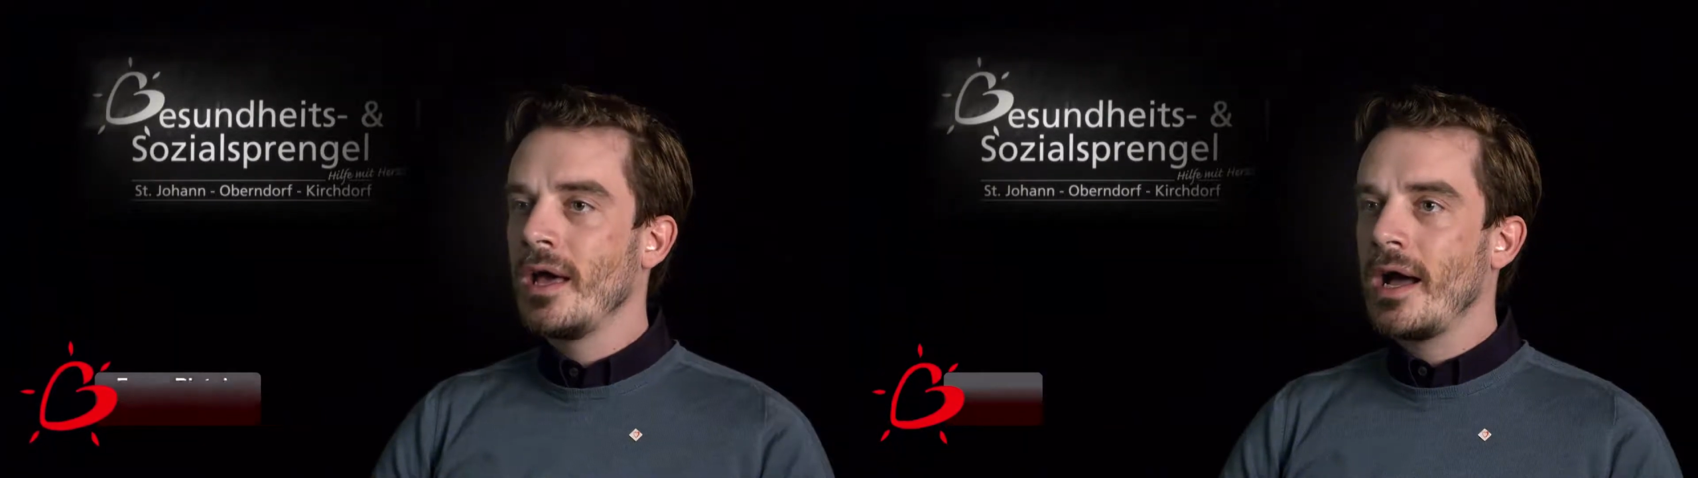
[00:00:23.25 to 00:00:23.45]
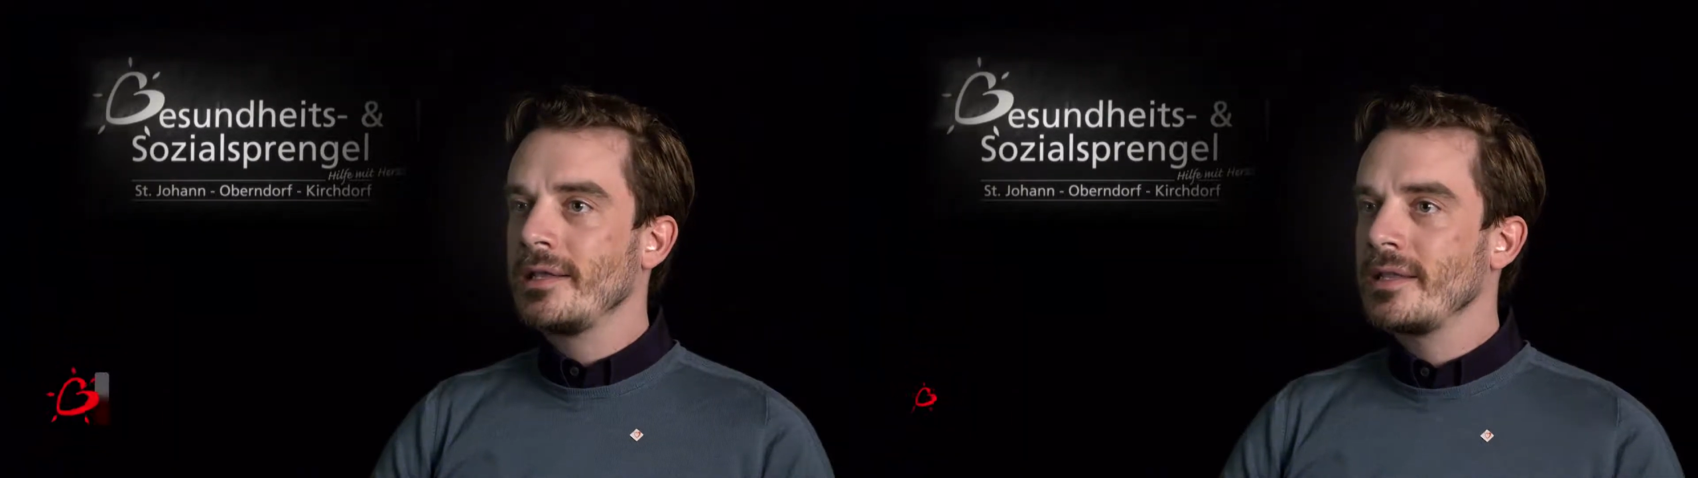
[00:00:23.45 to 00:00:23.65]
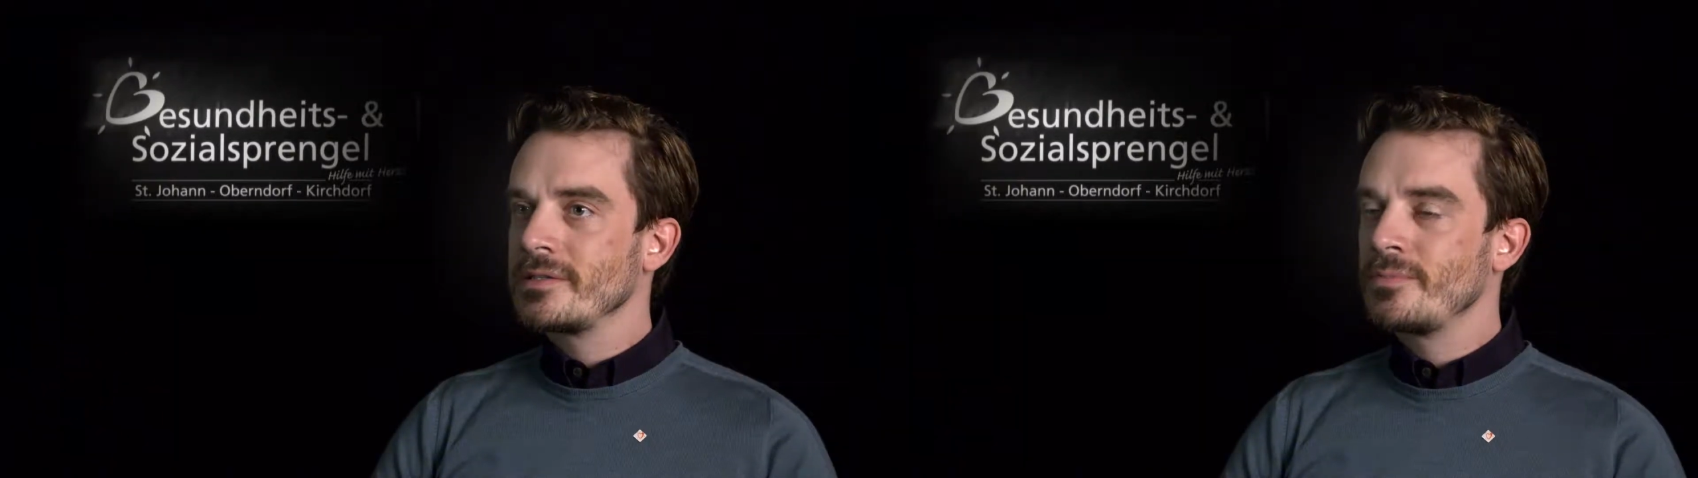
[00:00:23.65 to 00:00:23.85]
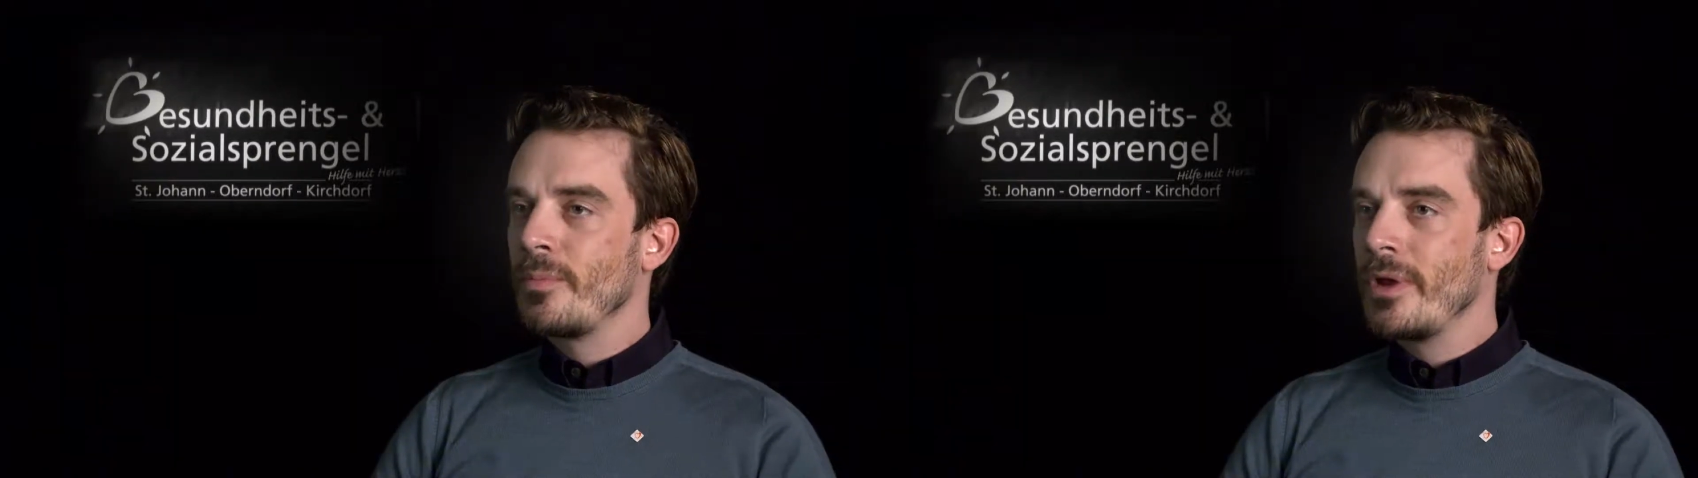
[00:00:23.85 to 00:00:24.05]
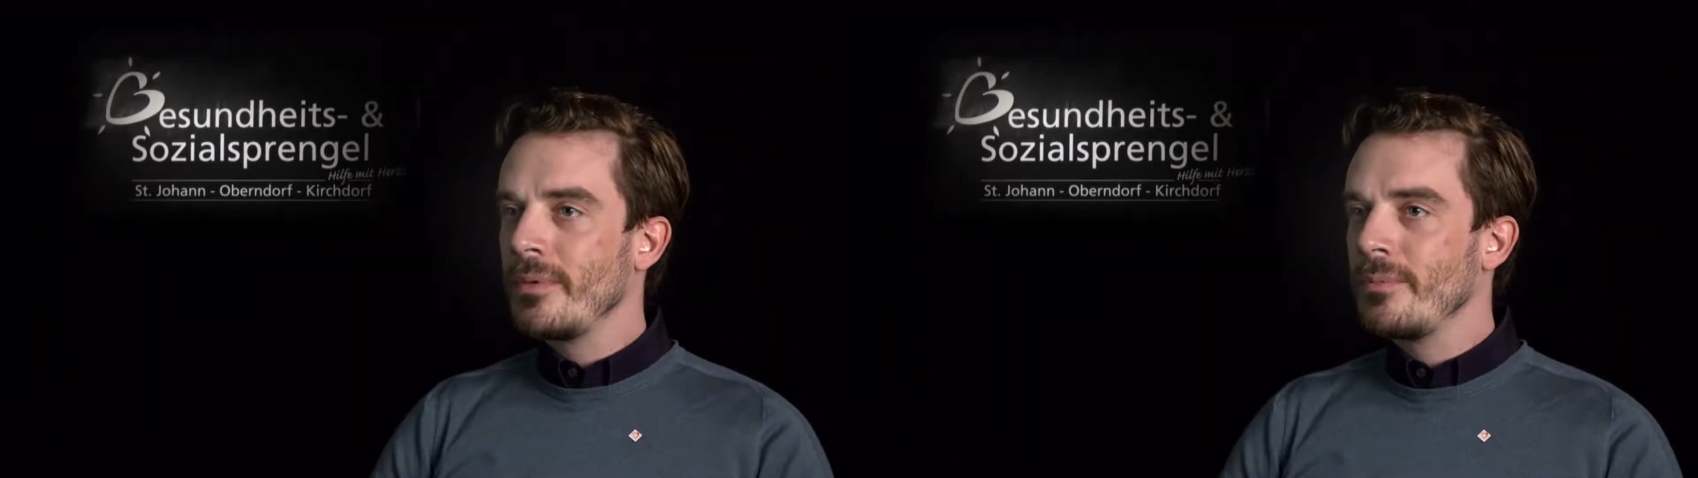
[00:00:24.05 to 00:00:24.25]

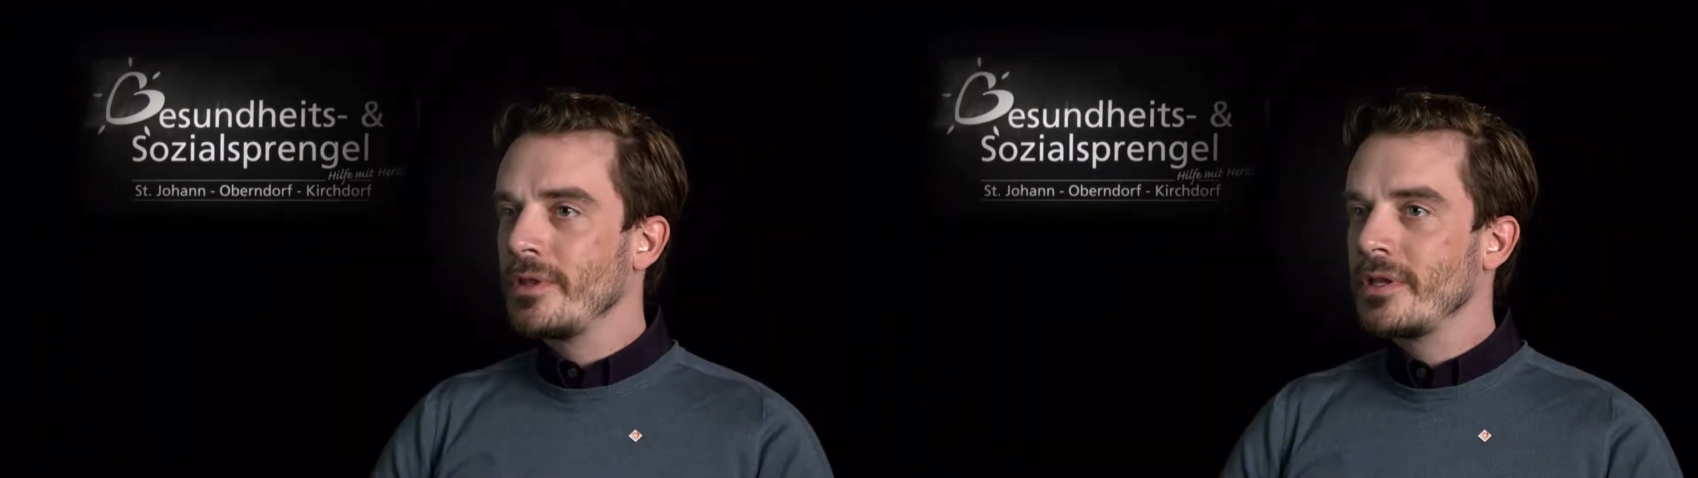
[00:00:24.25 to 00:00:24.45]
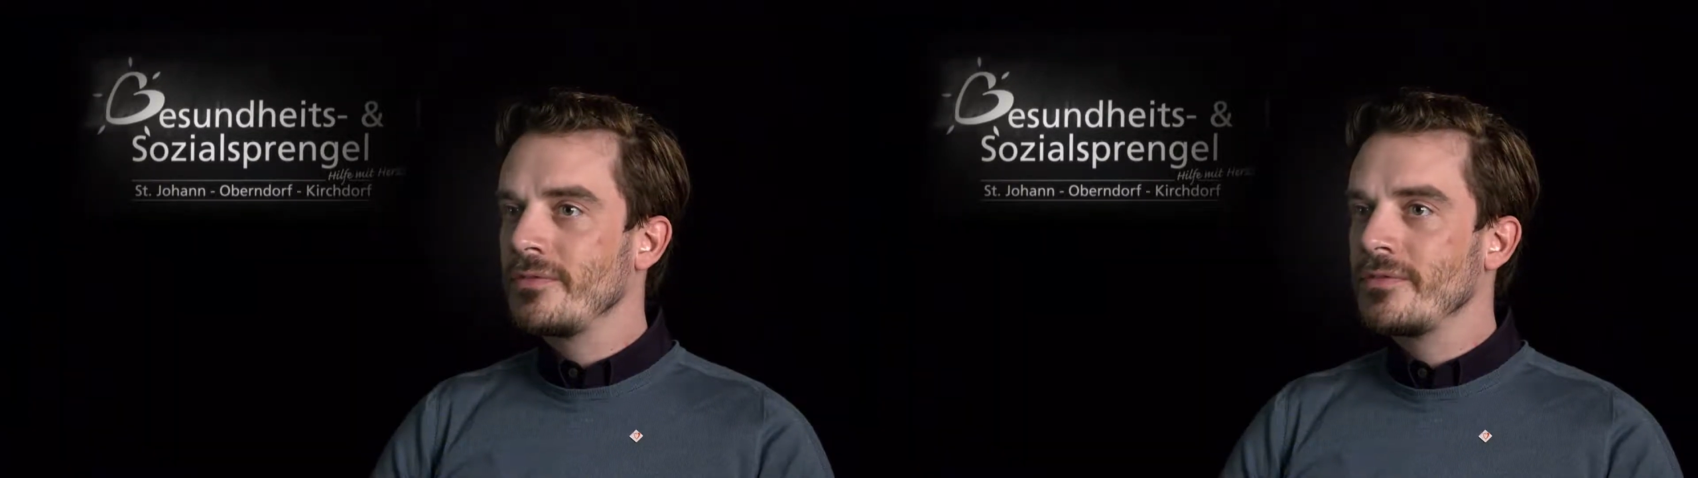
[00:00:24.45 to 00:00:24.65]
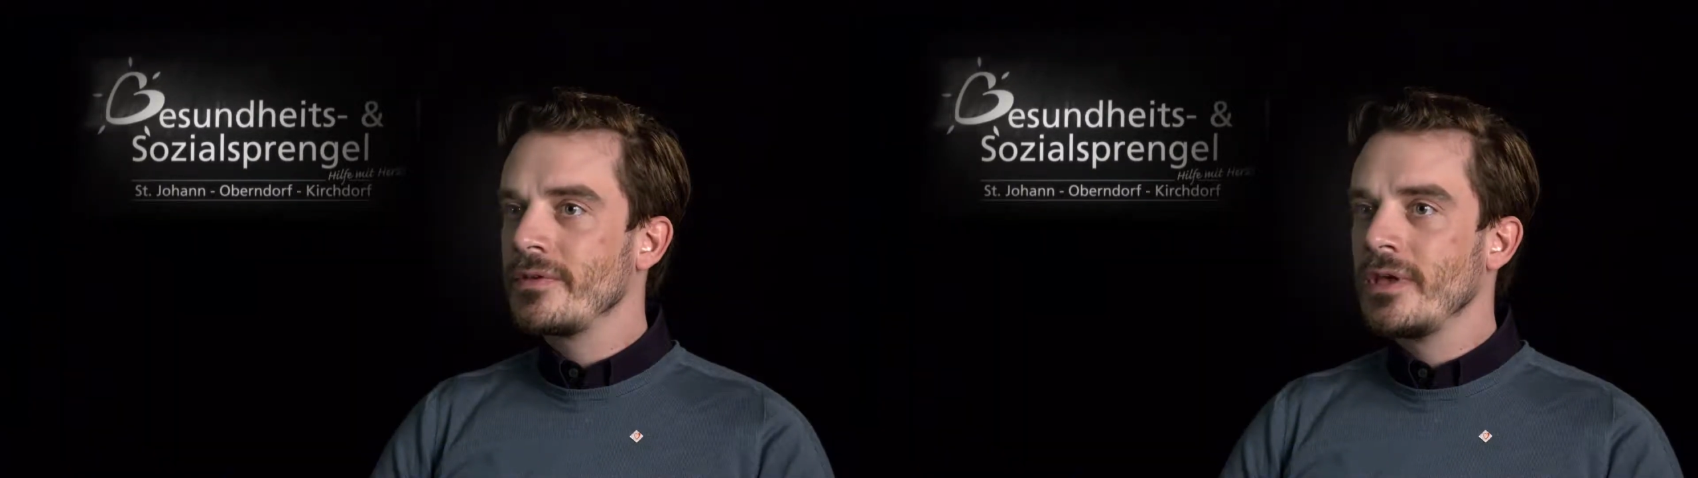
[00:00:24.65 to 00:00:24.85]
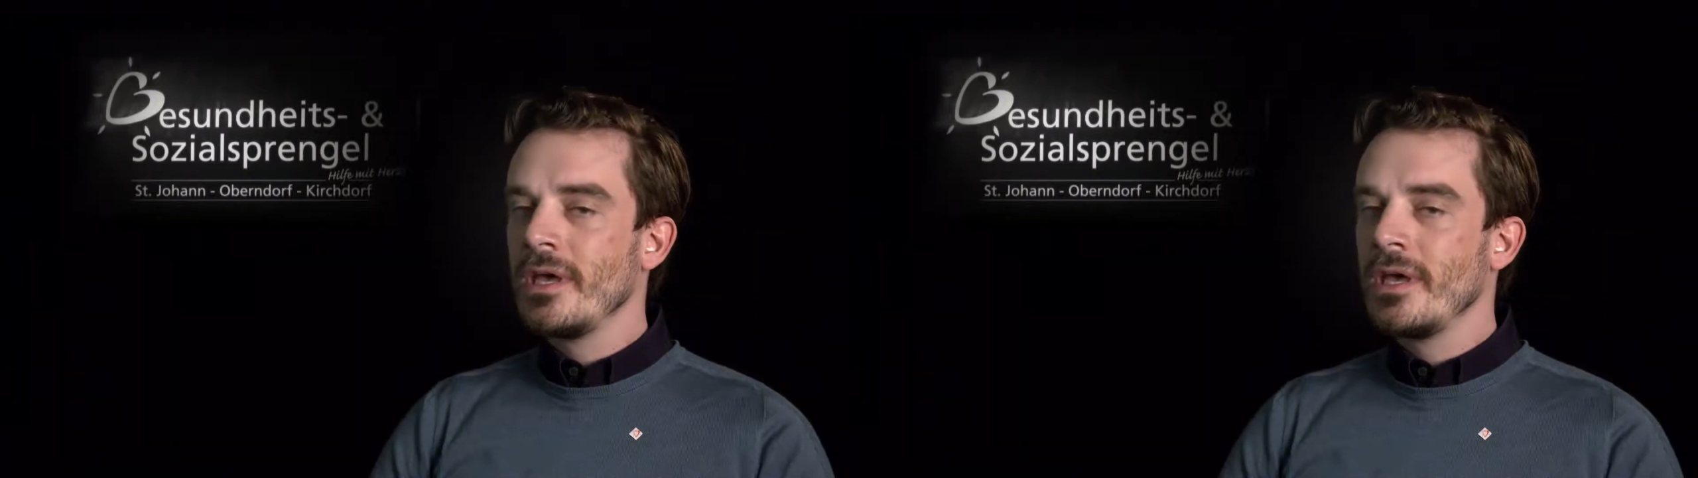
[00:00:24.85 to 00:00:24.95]
Alltagsproblemen betrifft,